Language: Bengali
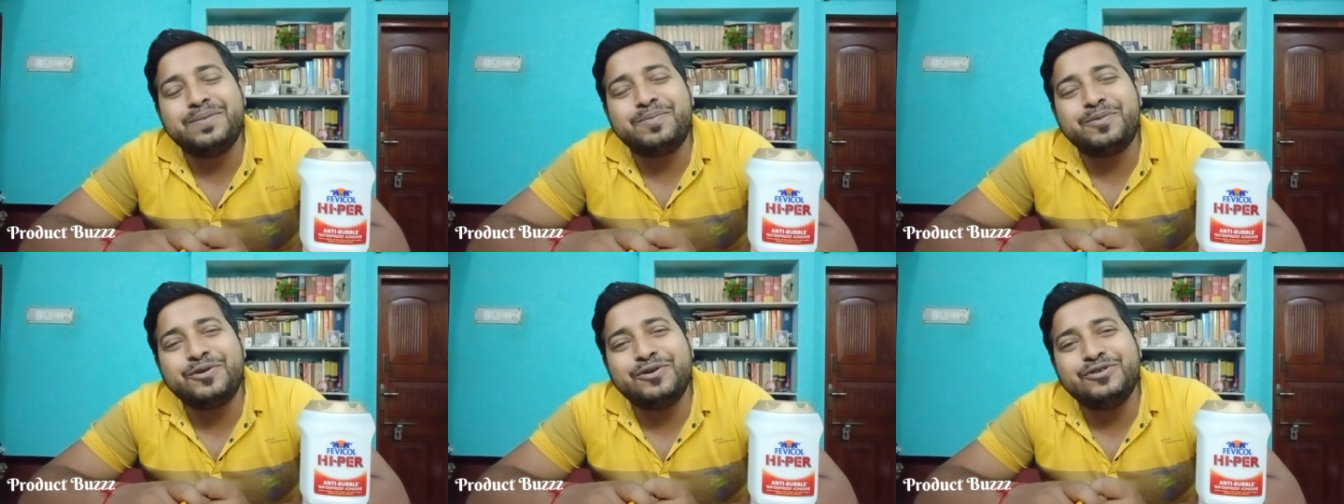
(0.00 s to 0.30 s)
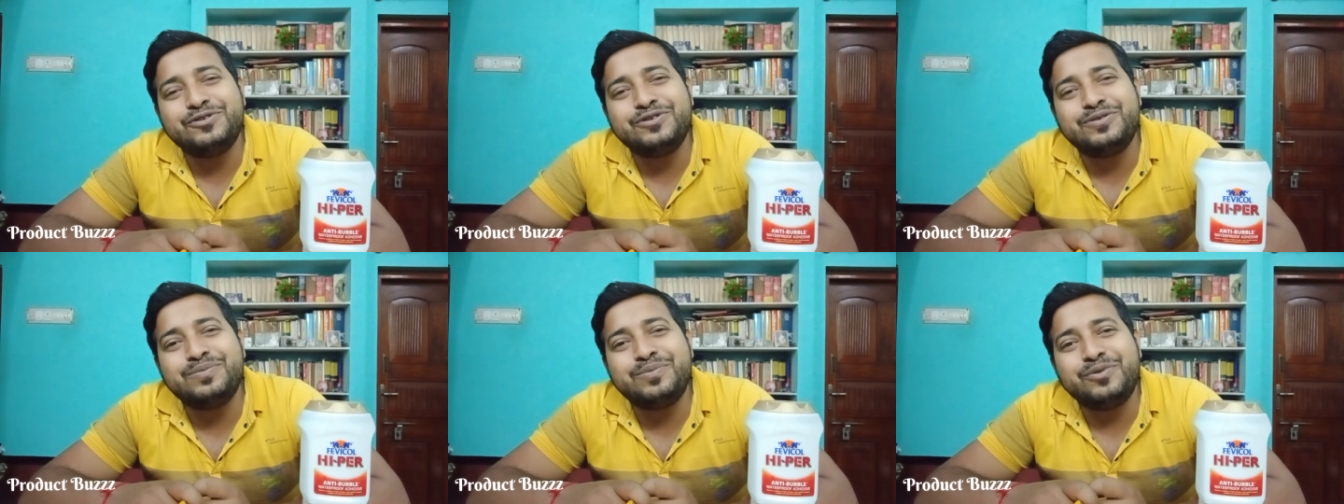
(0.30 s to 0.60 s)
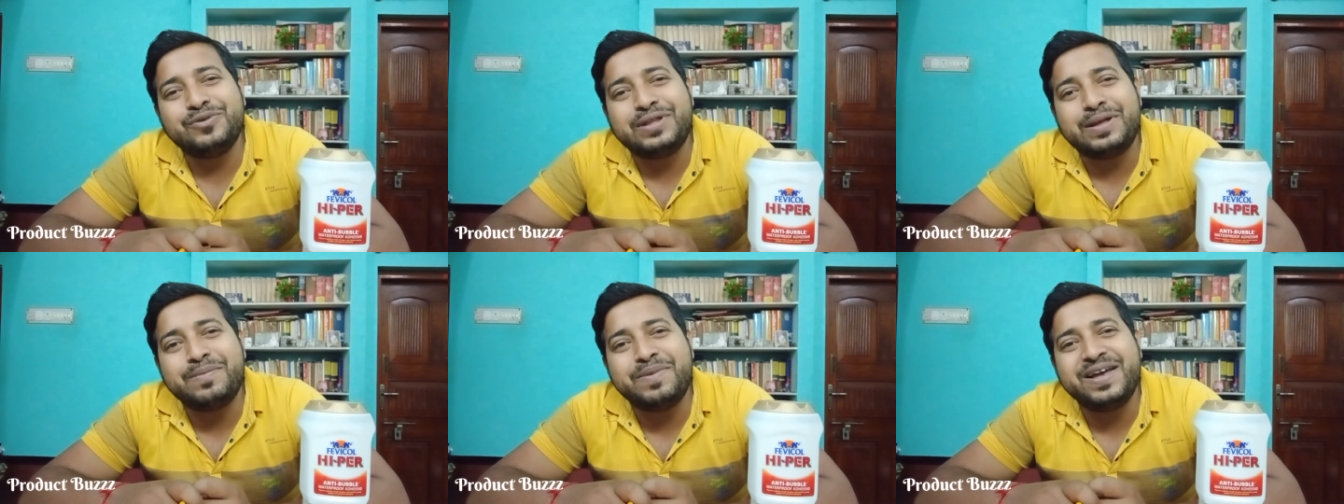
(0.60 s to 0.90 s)
প্রয়োজন
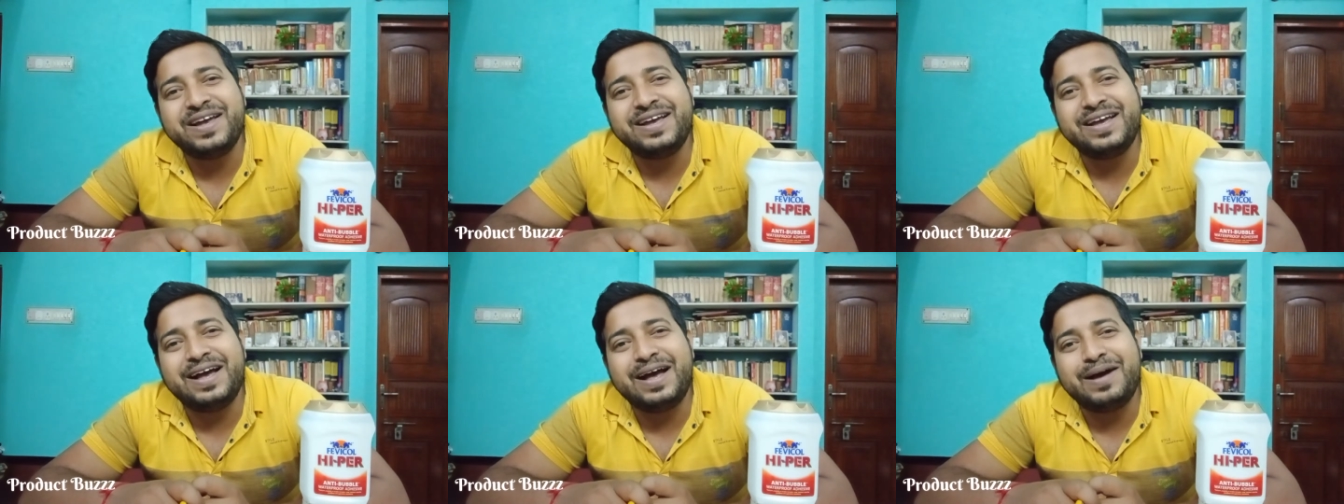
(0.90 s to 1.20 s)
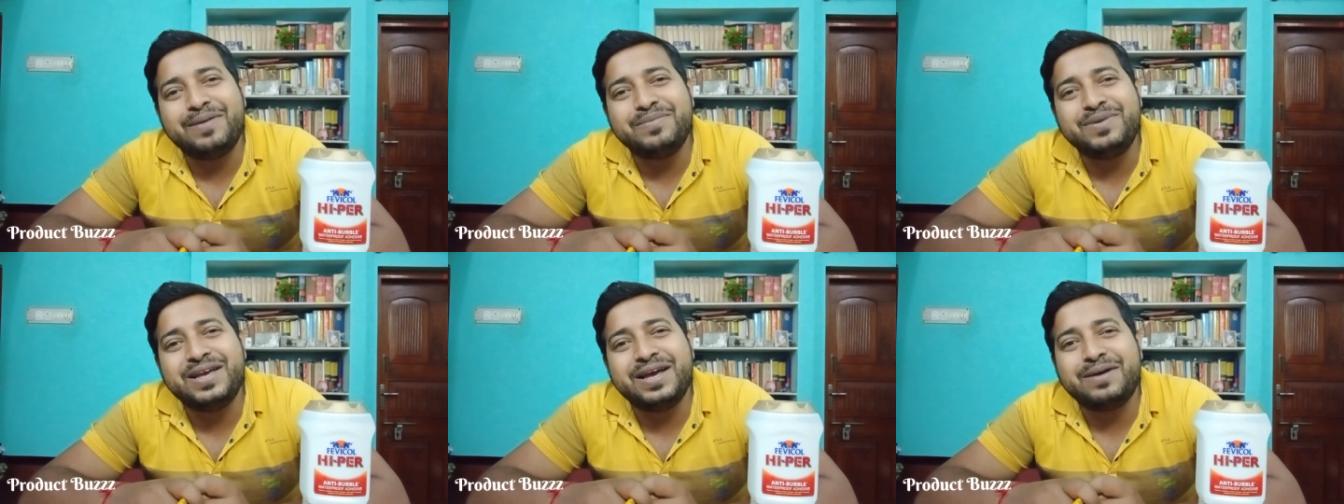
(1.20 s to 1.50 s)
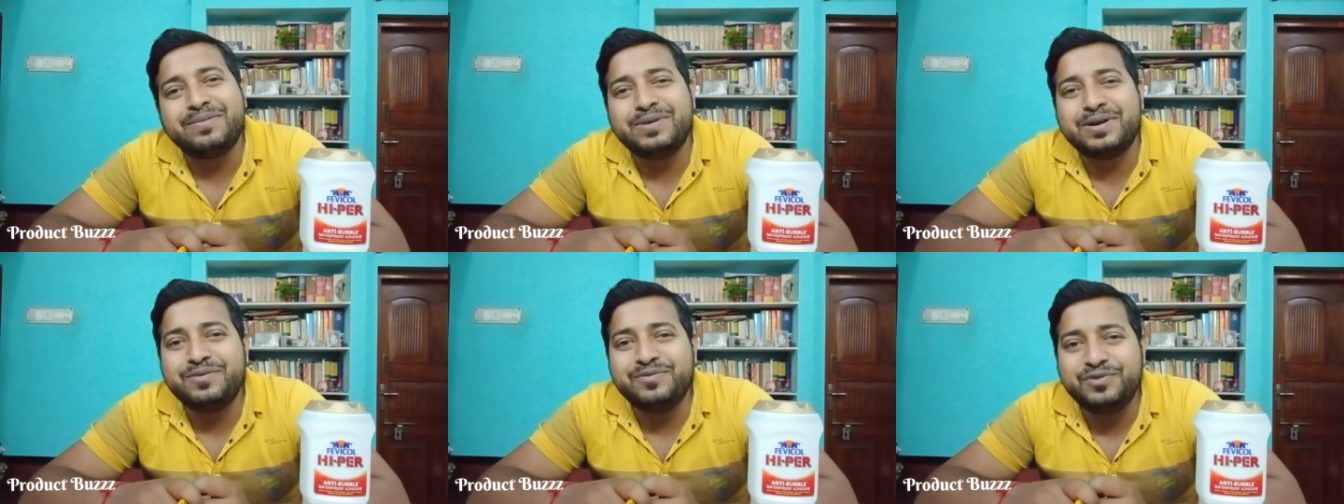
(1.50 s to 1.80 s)
মোতাবেক আমি
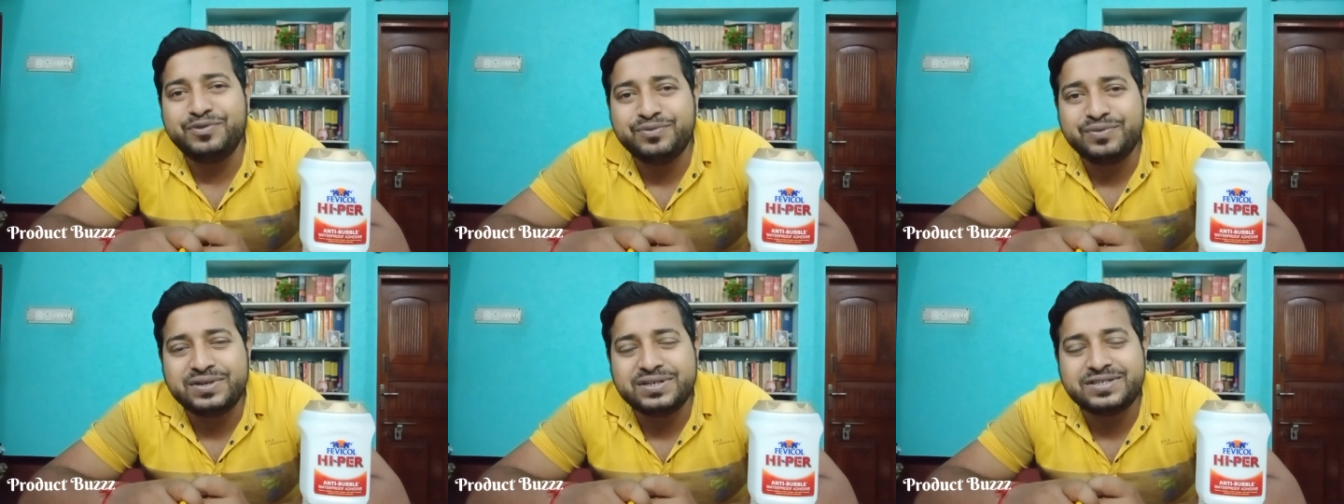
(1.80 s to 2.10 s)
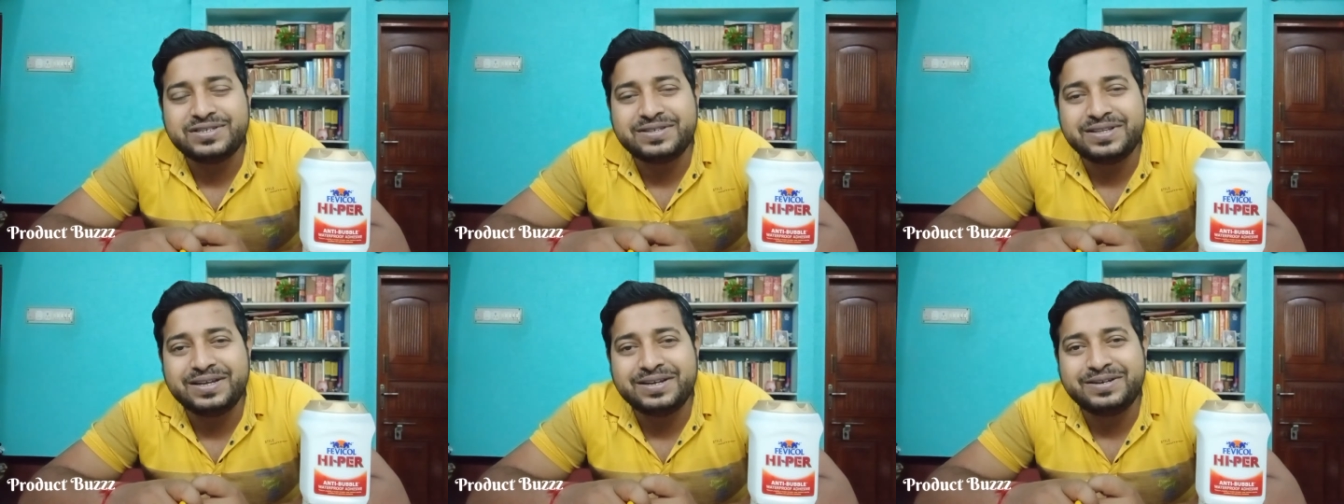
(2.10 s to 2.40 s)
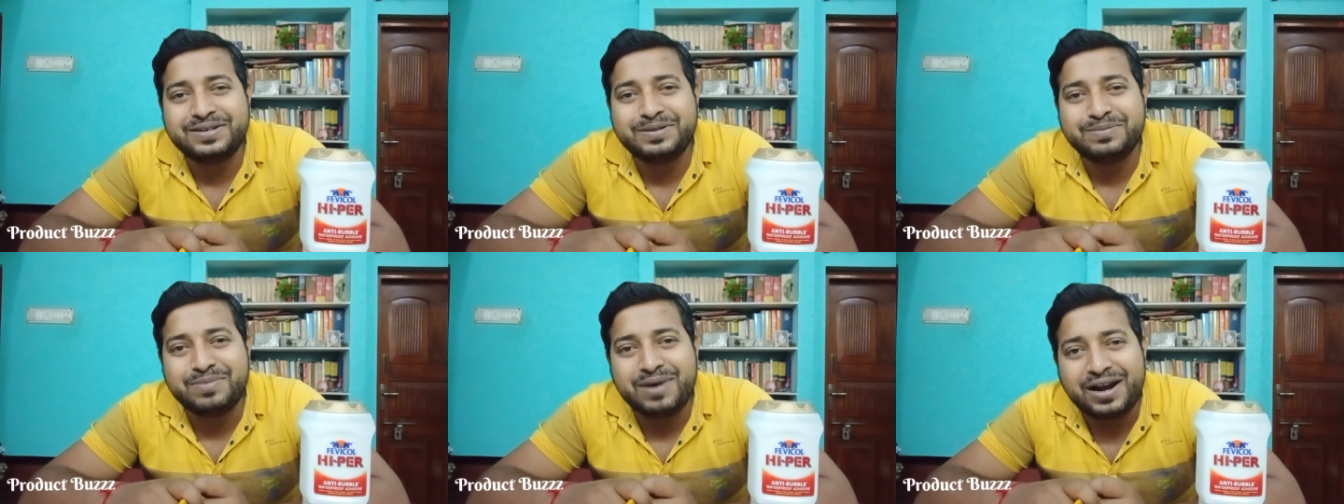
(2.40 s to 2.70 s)
আমার ভিউয়ার্সদের
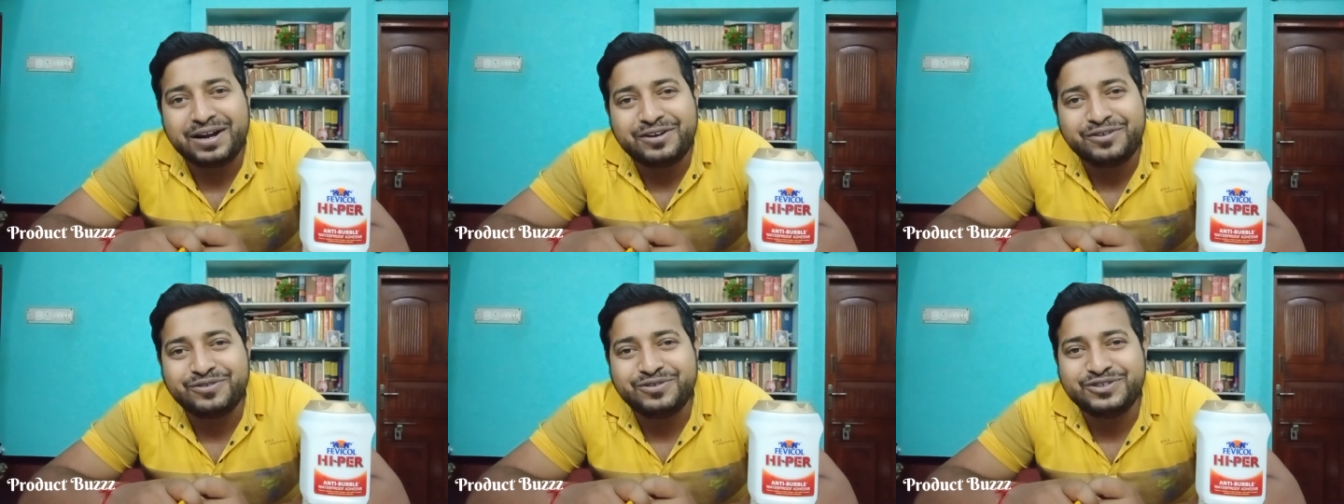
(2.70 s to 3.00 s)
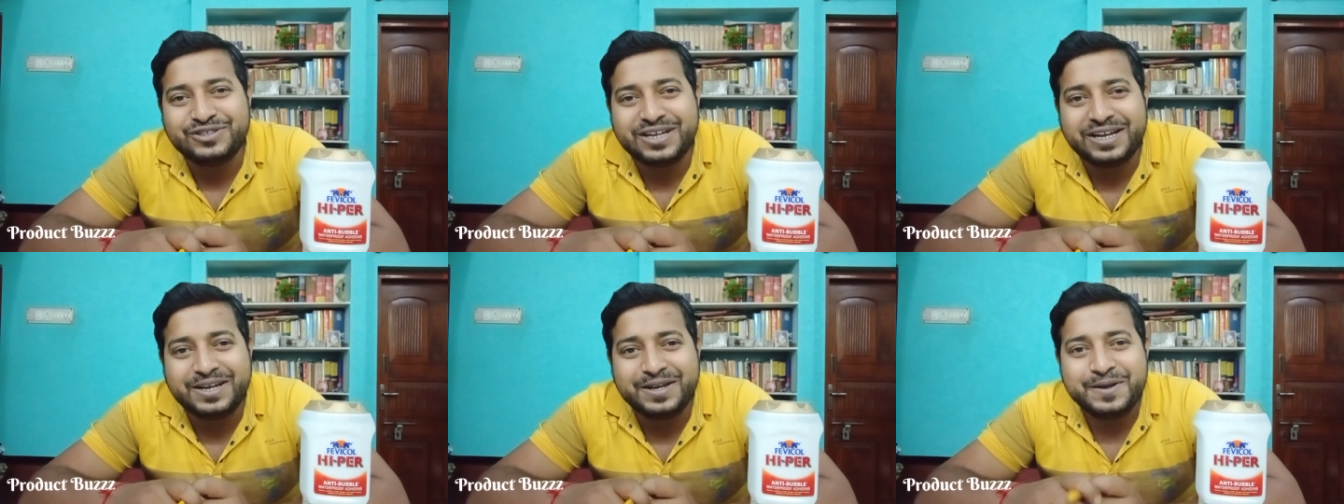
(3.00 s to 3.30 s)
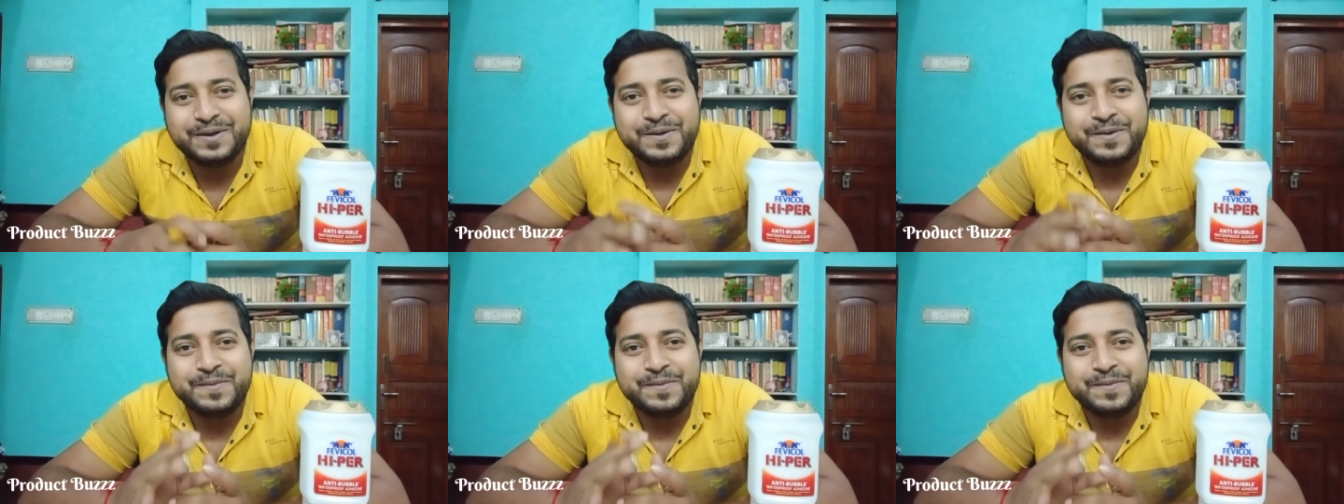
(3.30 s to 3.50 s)
ডিমান্ড অনুযায়ী